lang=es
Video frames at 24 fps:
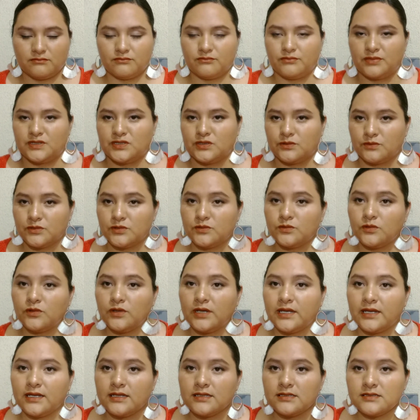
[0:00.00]
pues somos
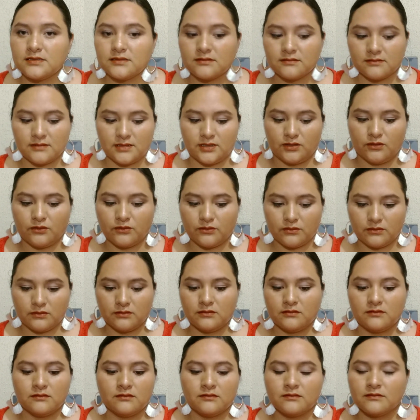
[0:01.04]
mujeres y no
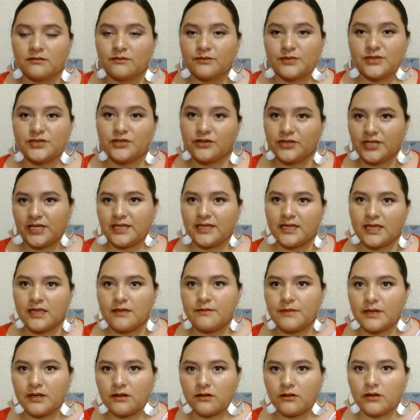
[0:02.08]
pues no tiene nada de
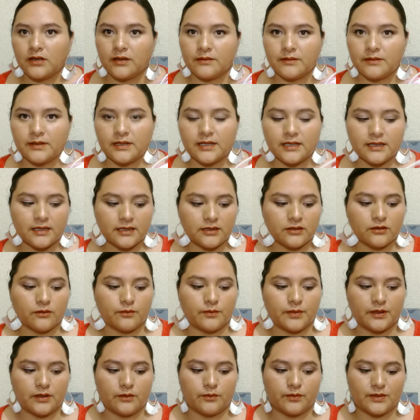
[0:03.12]
malo lo que viene adentro,
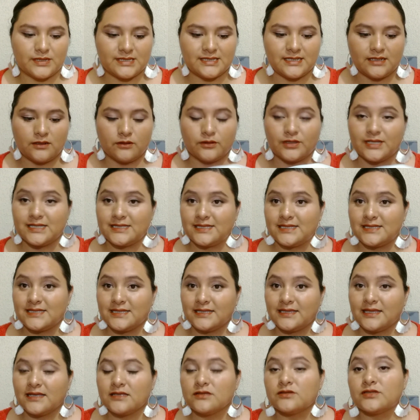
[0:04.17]
pero pues si lo
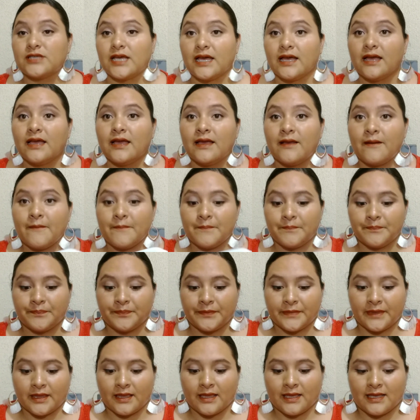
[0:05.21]
necesitas, o sea,
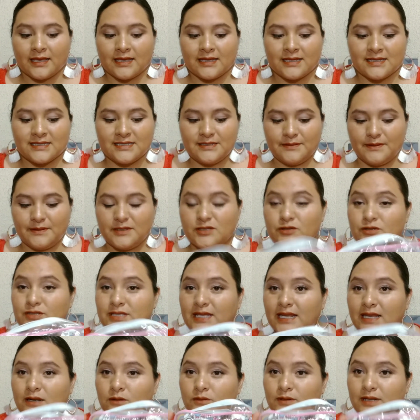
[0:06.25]
si vas a usar
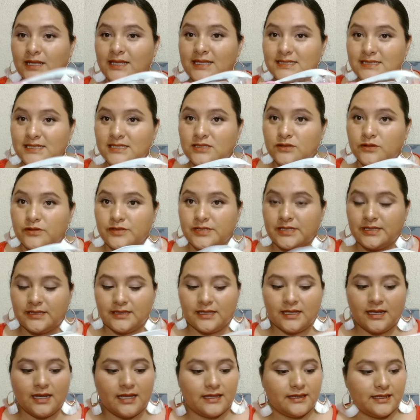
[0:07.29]
alguna de estas
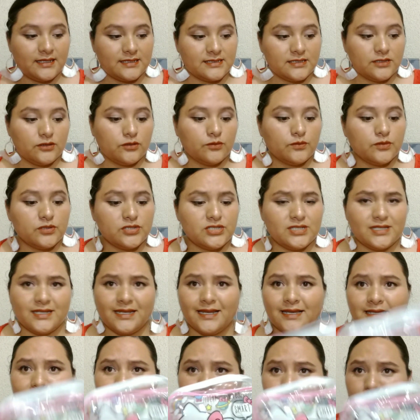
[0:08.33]
cositas, la traes en tu
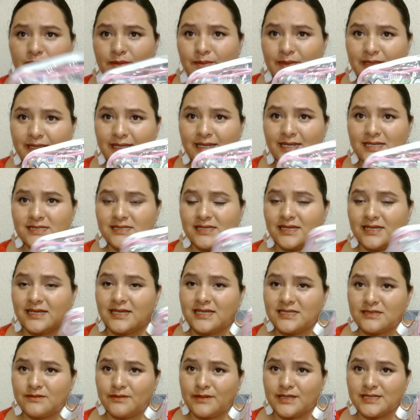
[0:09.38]
mochila, simplemente la
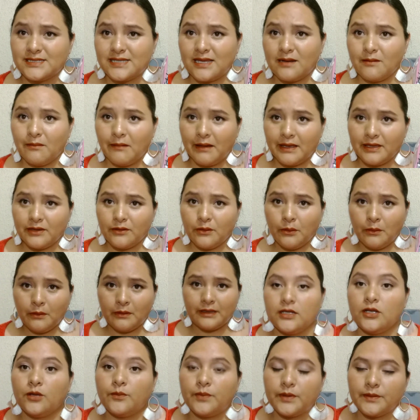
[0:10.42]
sacas, vas al baño
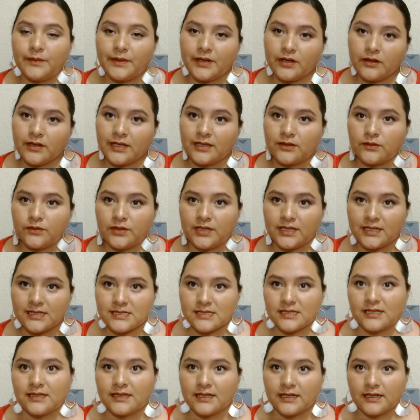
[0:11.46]
y lo primero que tú tienes
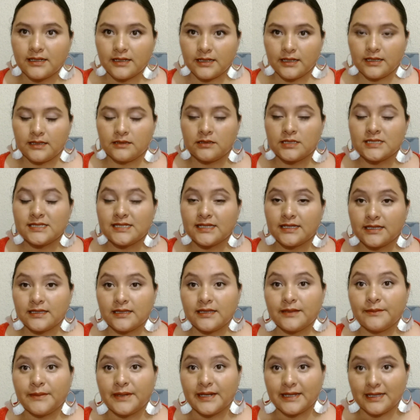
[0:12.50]
que traer en ese kit
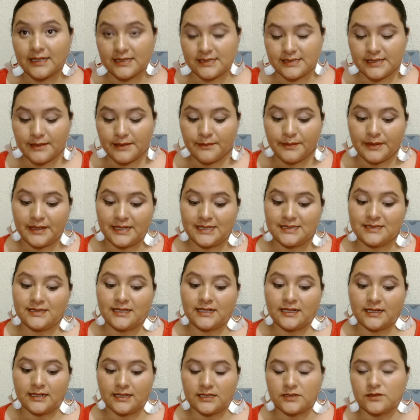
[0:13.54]
de emergencia para este
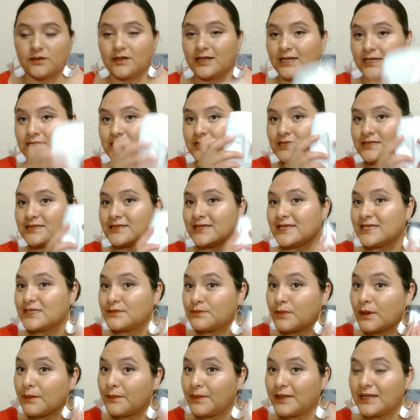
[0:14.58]
regreso a clases es
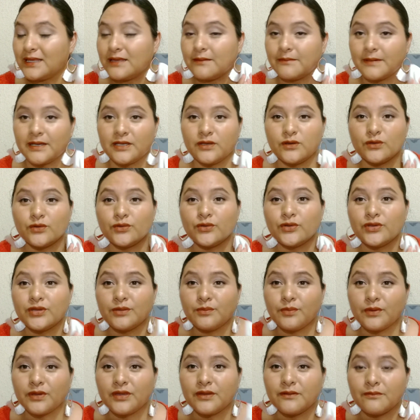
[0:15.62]
papel de baño, no te
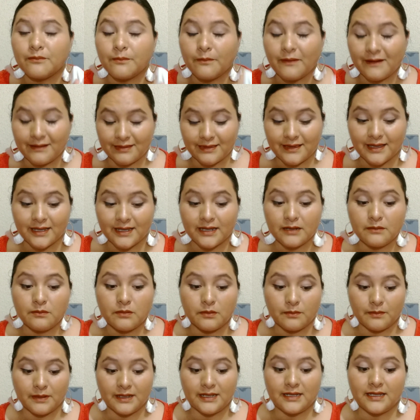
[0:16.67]
puede faltar el
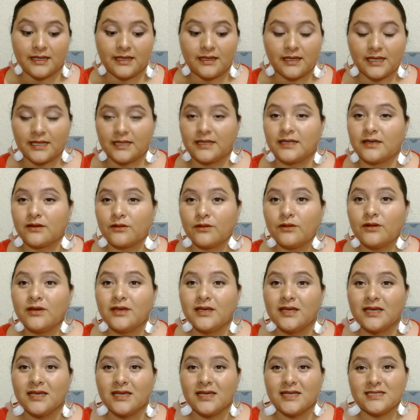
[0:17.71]
papel higiénico.
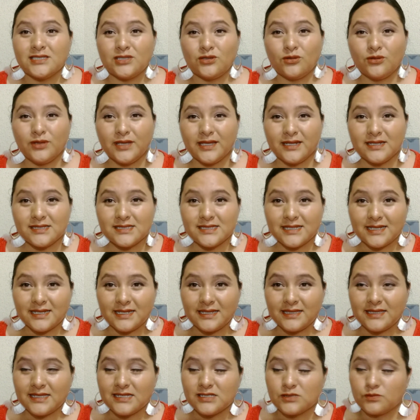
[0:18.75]
Si tú quieres
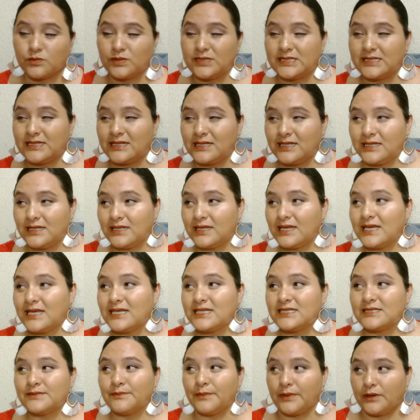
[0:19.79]
Kleenex, pues
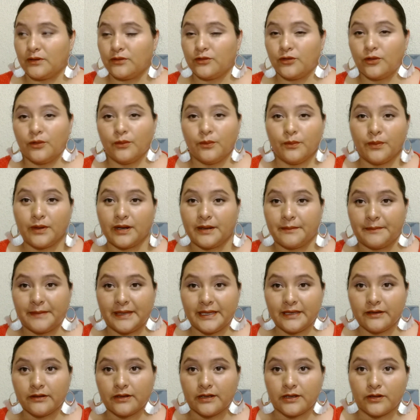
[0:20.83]
Kleenex, pero yo para mí
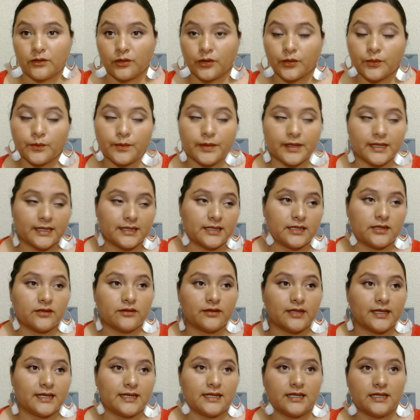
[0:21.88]
creo que un paquetito
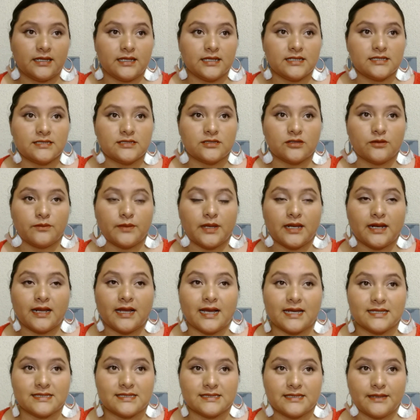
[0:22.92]
de Kleenex no me
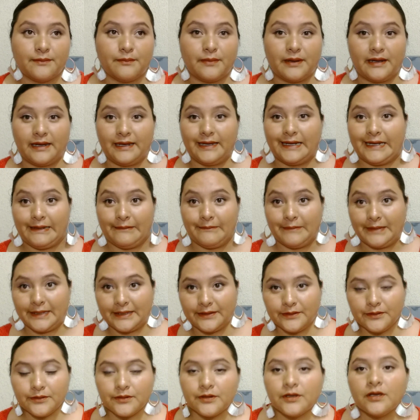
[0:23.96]
alcanza para ir al
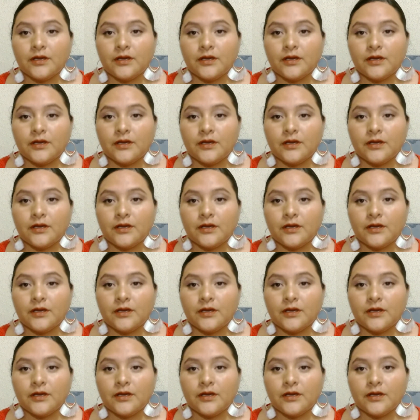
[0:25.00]
baño.